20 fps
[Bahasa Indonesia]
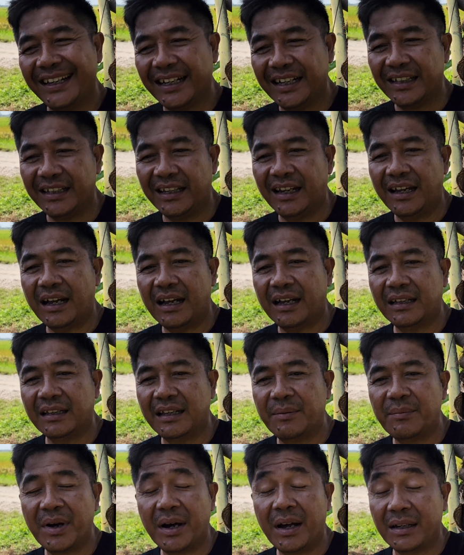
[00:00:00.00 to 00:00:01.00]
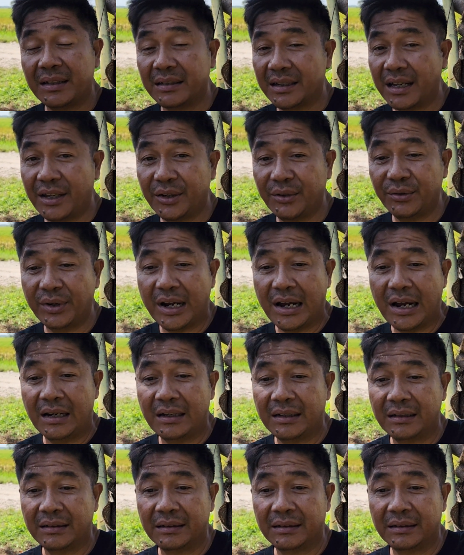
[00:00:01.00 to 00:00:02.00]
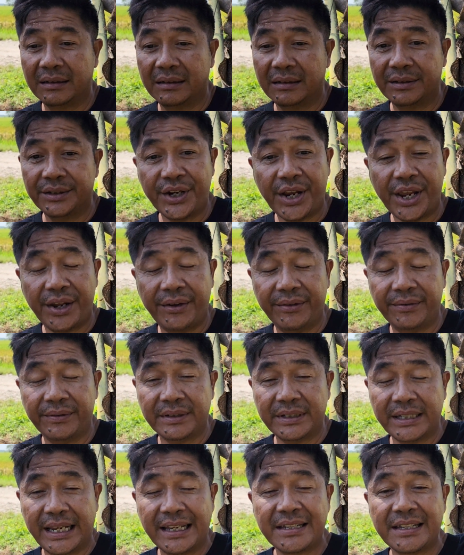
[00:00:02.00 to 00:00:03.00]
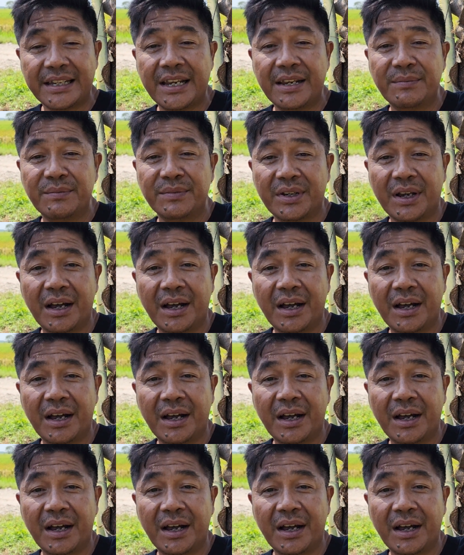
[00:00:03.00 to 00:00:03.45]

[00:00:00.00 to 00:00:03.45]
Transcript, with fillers: ketika kita makan sayuran cesim